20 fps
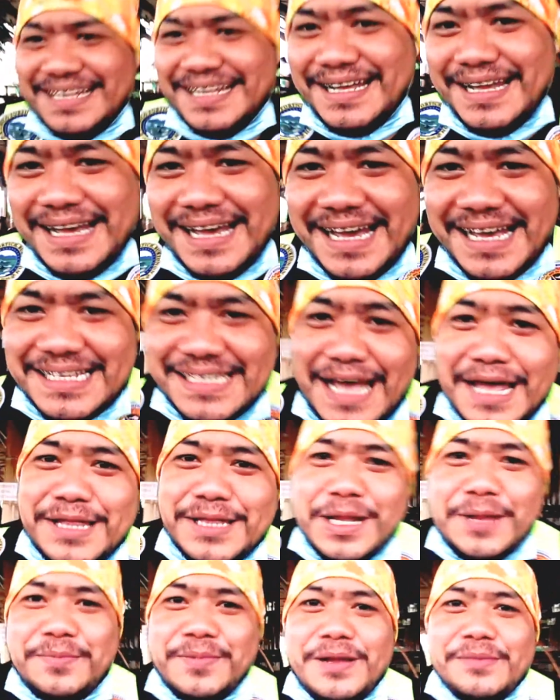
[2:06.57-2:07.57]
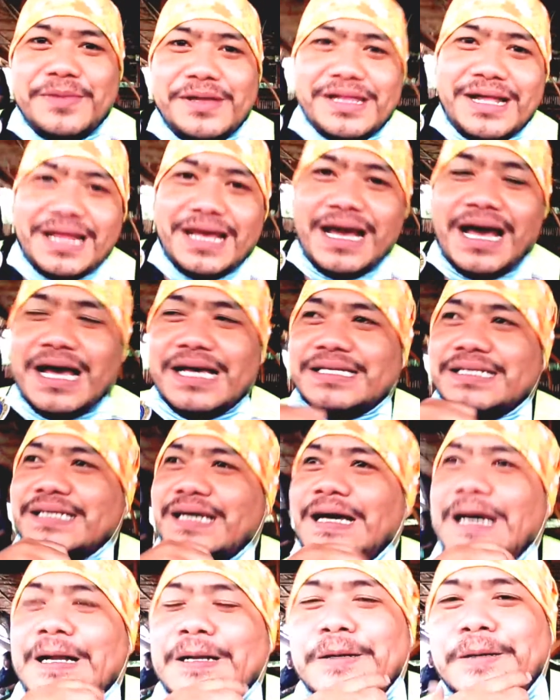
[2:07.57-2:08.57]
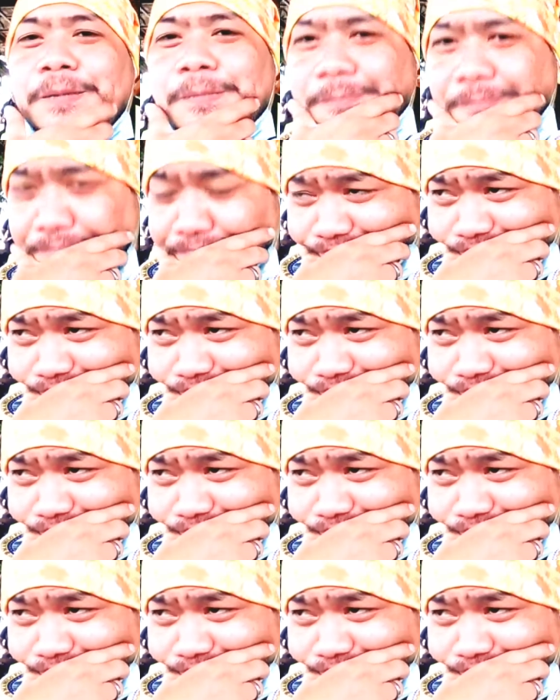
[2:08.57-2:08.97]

eh, side trip lang mi guys kay ano.